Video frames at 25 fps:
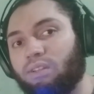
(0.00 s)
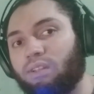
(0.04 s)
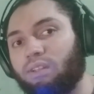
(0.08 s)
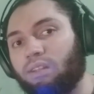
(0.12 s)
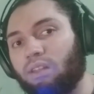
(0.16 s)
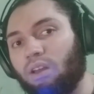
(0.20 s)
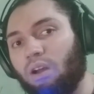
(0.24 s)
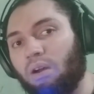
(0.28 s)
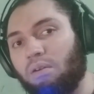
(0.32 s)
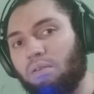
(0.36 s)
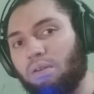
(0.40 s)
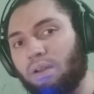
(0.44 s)

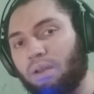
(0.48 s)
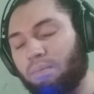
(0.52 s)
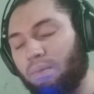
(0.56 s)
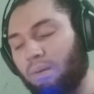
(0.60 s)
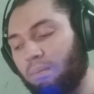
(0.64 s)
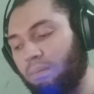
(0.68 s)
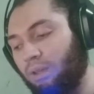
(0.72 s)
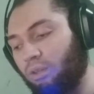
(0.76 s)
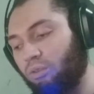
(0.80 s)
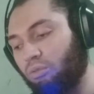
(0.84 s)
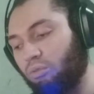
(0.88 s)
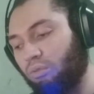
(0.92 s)
Então, um
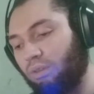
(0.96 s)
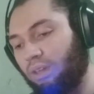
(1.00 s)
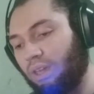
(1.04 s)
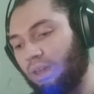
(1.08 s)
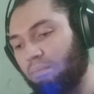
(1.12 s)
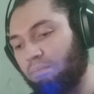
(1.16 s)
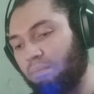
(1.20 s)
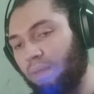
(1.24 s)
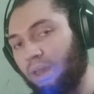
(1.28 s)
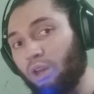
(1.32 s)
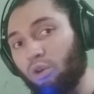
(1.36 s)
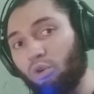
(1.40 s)
equipamento que
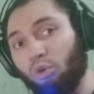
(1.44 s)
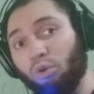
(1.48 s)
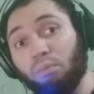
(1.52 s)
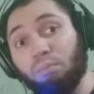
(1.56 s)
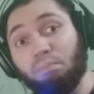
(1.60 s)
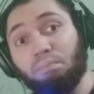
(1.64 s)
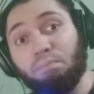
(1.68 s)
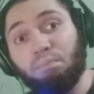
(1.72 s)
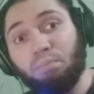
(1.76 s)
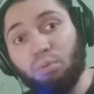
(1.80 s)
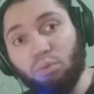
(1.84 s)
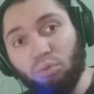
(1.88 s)
é bem
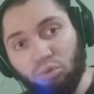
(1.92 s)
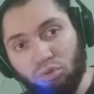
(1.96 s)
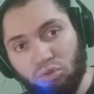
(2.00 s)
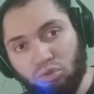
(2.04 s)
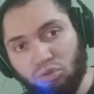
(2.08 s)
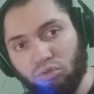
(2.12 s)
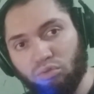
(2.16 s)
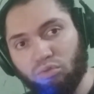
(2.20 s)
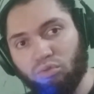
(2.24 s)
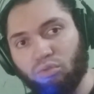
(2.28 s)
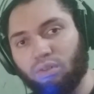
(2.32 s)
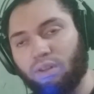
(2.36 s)

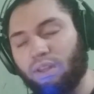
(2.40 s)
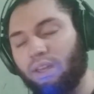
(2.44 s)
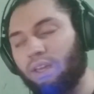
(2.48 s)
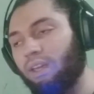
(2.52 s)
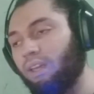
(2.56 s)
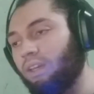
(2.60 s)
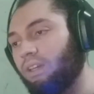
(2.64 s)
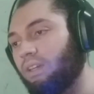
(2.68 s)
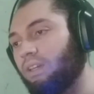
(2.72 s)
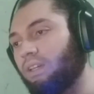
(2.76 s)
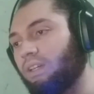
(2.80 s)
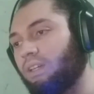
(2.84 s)
robusto,
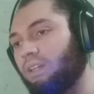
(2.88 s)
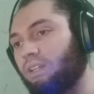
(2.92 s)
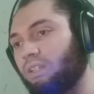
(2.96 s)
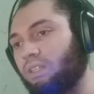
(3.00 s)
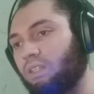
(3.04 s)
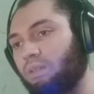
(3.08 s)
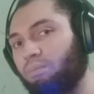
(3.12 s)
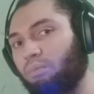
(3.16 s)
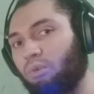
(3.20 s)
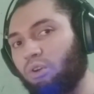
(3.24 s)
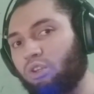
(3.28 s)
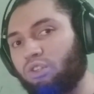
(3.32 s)
né?
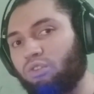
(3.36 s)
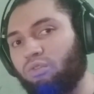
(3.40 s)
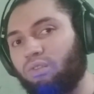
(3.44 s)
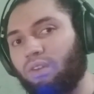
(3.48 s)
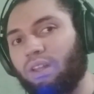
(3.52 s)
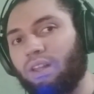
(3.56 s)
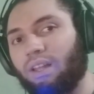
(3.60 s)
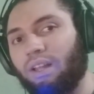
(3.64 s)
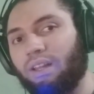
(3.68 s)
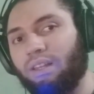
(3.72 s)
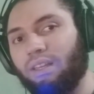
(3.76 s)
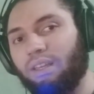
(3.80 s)
Você pode
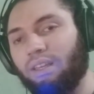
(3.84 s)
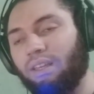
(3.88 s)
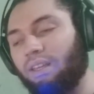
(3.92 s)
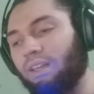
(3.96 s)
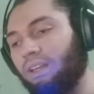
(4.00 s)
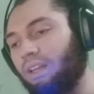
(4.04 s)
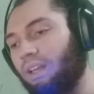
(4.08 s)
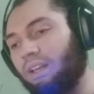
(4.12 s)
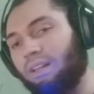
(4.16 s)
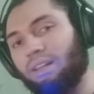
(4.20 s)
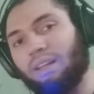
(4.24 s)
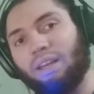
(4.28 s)
ver ele ali
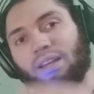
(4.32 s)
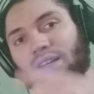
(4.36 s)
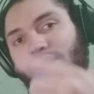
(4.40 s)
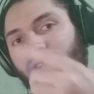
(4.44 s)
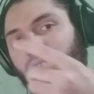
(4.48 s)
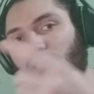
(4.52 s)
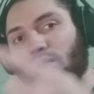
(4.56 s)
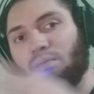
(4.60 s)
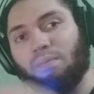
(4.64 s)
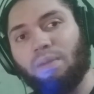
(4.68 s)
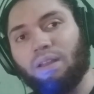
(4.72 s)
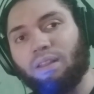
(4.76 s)
lá em
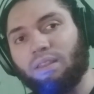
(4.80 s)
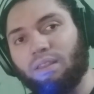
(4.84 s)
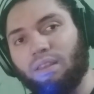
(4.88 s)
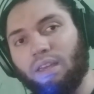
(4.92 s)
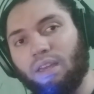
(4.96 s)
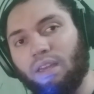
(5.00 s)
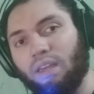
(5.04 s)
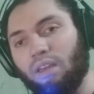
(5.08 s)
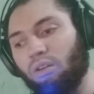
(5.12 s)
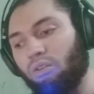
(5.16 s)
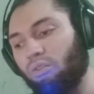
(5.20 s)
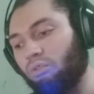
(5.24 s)
São
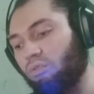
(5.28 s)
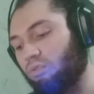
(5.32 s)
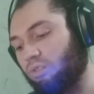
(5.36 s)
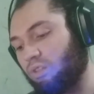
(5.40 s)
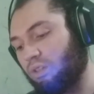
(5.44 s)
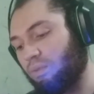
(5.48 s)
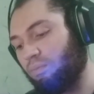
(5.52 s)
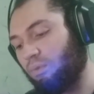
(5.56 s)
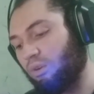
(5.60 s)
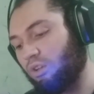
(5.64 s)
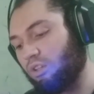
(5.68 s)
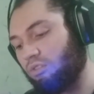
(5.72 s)

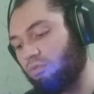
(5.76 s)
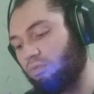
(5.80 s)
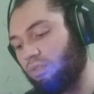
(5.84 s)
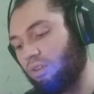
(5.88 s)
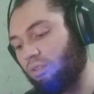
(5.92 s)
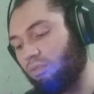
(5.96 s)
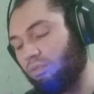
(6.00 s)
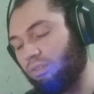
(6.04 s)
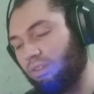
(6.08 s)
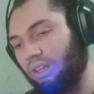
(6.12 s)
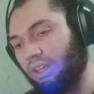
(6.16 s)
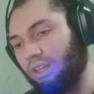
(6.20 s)
Mateus, você pode
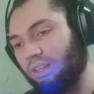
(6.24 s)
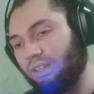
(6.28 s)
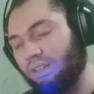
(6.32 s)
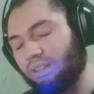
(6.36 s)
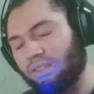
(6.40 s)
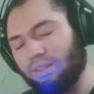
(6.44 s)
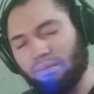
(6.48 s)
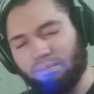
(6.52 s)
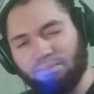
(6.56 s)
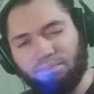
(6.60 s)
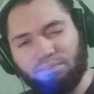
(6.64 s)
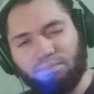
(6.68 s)
ver um
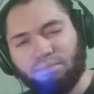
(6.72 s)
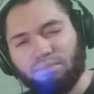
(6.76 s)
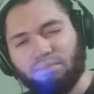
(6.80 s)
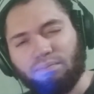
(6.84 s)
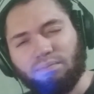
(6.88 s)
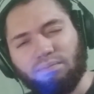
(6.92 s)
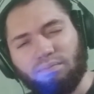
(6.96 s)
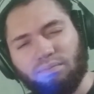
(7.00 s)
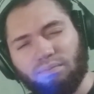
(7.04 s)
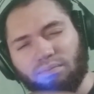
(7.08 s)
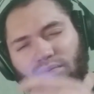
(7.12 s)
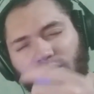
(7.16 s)
deles
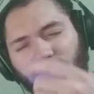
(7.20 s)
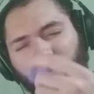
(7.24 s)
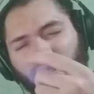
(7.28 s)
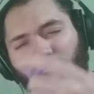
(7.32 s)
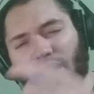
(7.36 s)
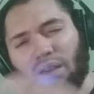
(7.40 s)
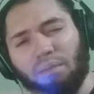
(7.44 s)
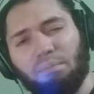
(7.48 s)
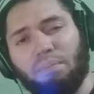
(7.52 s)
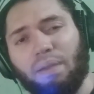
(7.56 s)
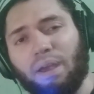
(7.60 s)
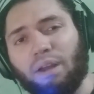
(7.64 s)

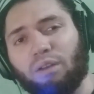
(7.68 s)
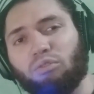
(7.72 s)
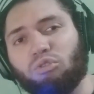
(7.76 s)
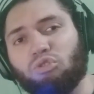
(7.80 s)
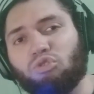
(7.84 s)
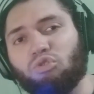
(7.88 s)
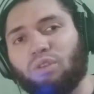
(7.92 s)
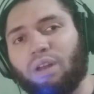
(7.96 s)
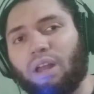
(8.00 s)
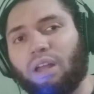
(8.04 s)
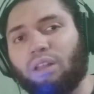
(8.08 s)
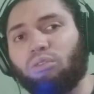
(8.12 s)
perto
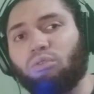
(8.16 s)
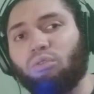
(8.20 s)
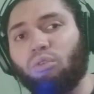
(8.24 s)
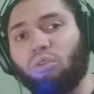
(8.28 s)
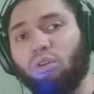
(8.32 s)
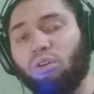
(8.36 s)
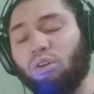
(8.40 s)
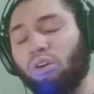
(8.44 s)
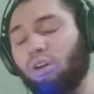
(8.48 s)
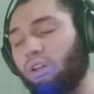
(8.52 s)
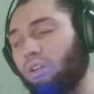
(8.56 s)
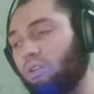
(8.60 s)
de
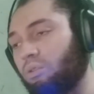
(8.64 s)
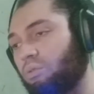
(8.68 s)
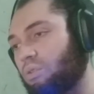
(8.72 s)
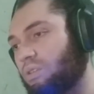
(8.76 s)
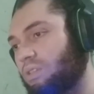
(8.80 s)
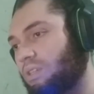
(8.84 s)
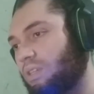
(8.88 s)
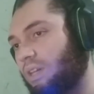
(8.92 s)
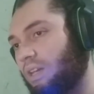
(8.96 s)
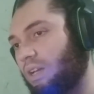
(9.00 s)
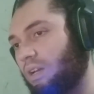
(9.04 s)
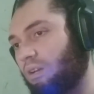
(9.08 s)
Oratório,
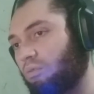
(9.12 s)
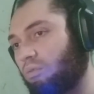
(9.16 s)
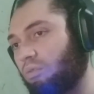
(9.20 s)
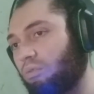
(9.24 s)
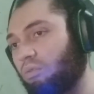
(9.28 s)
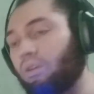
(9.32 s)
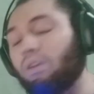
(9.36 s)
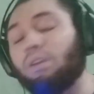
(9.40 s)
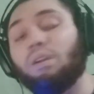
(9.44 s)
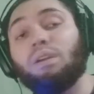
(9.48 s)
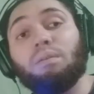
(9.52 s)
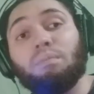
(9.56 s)

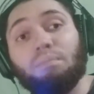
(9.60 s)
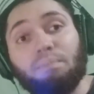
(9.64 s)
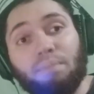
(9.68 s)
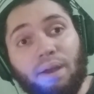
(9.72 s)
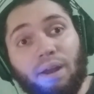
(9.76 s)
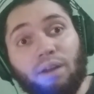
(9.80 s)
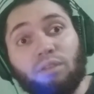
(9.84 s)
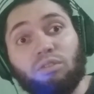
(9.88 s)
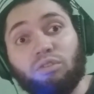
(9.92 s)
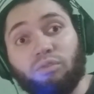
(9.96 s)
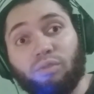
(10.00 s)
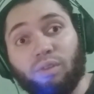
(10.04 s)
certo?
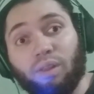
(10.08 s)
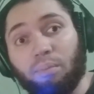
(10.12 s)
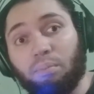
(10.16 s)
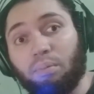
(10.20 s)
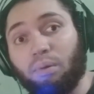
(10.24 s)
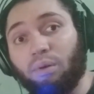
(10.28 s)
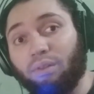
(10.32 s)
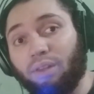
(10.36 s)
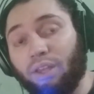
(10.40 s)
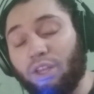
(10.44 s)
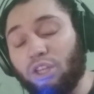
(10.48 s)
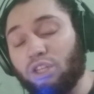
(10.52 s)
perto de Vila
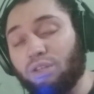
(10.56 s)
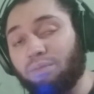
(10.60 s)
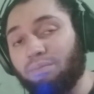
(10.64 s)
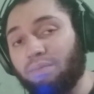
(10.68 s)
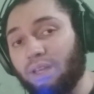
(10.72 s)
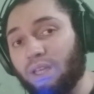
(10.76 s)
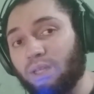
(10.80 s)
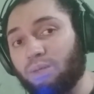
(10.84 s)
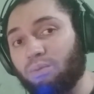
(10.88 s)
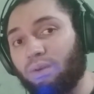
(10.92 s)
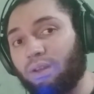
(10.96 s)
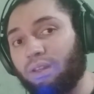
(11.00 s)
Prudente
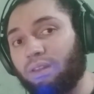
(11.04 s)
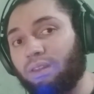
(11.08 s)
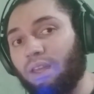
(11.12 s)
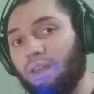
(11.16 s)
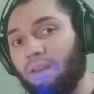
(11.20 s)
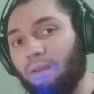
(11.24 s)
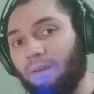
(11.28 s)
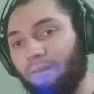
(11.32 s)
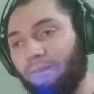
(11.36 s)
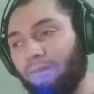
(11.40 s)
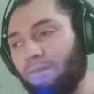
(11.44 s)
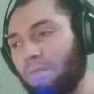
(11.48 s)
mesmo que
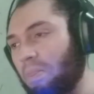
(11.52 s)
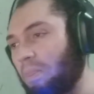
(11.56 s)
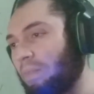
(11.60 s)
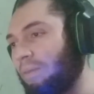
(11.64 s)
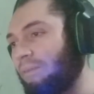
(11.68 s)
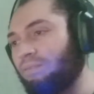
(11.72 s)
tem um.